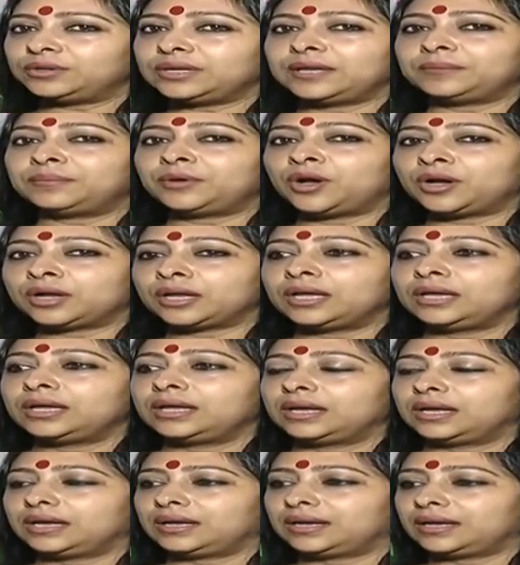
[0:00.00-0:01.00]
এবং
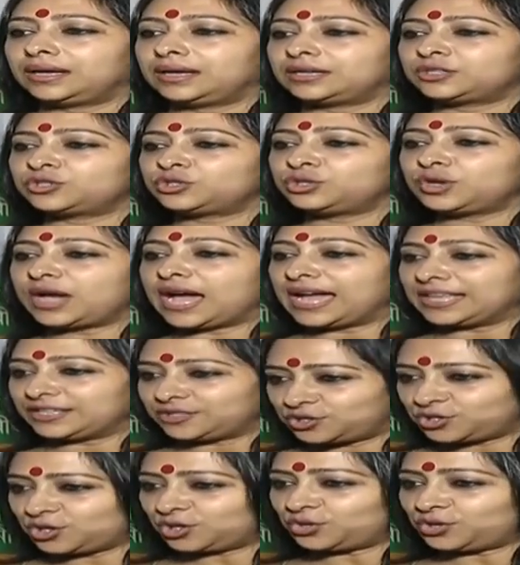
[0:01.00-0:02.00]
শুধু হাত
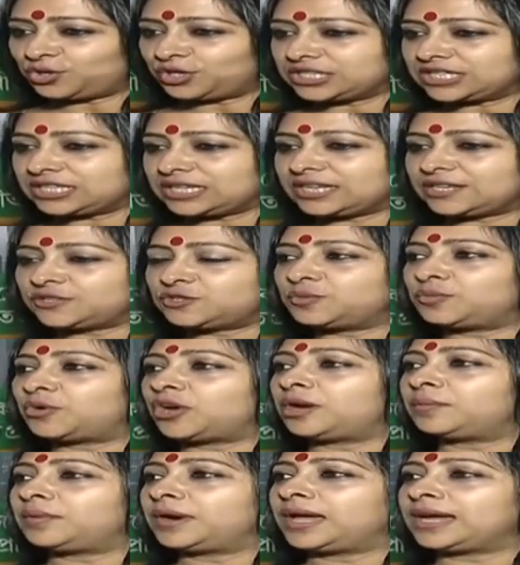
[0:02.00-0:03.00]
জোর করছি কিছু
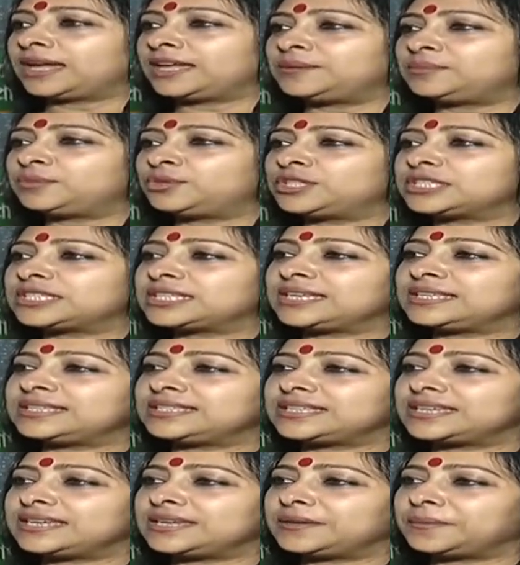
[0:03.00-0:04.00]
বলবার আগেই বলছেন
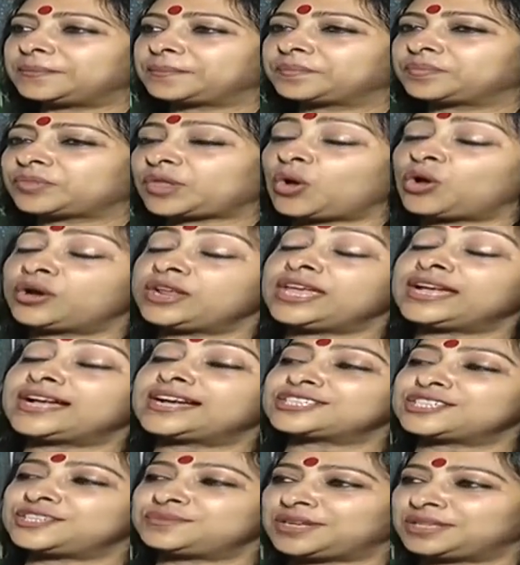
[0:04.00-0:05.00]
যে অনেক
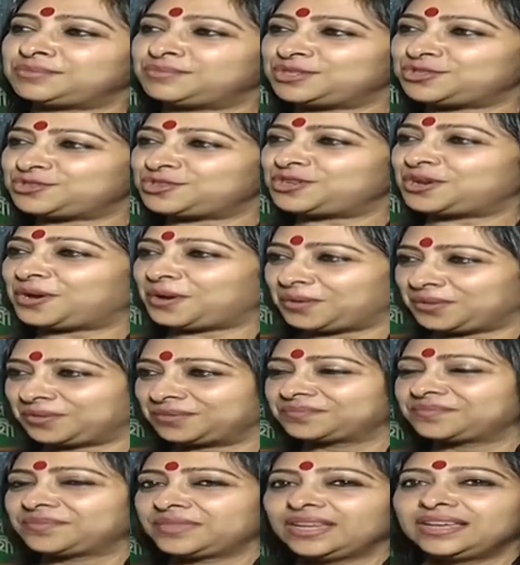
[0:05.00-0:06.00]
আশীর্বাদ বিজয়ী হও
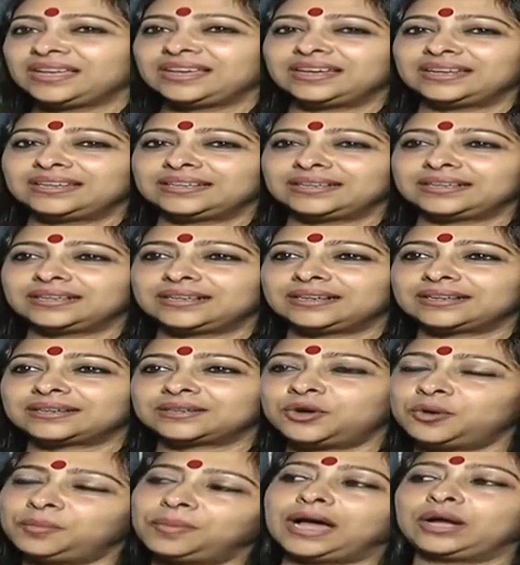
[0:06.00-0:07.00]

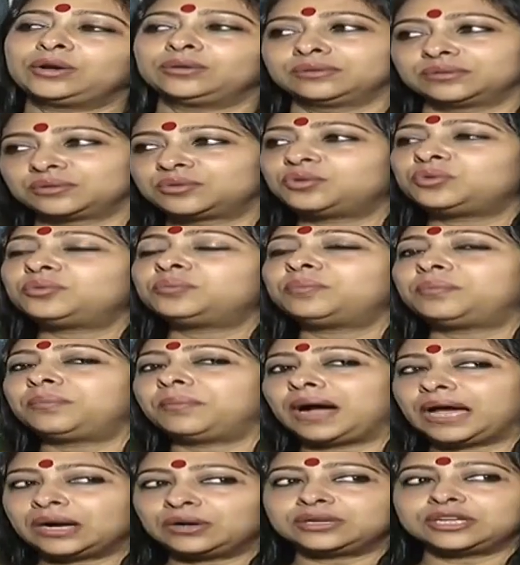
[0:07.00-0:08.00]
খুব ভালো খুব
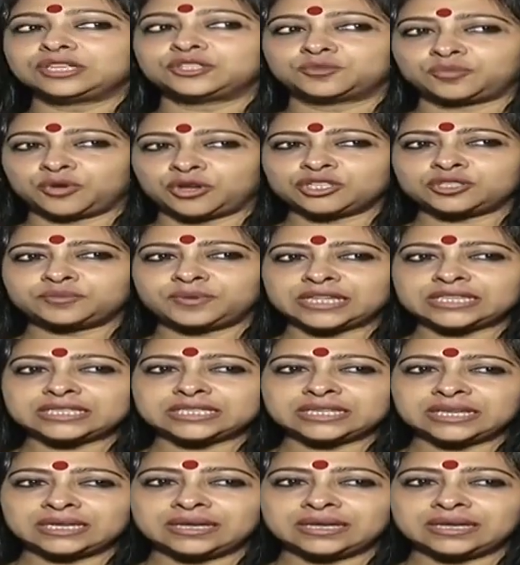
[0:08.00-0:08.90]
ভালো রেসপন্স পাচ্ছি